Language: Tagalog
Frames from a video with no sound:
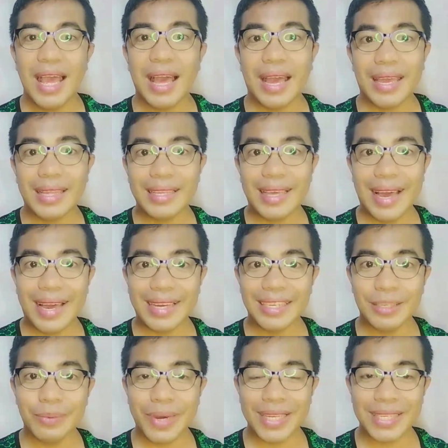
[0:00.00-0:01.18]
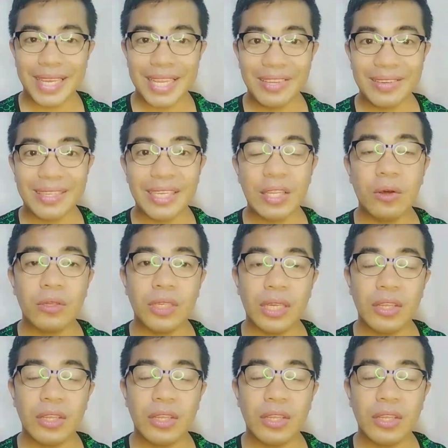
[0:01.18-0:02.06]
Ayun guys, para sa inyo, sino sa